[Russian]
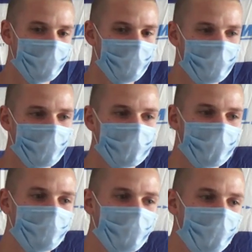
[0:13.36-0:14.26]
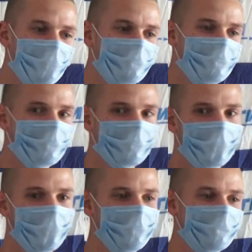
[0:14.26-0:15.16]
выложились на поле
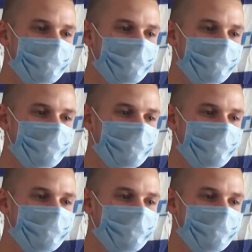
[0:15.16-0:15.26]
и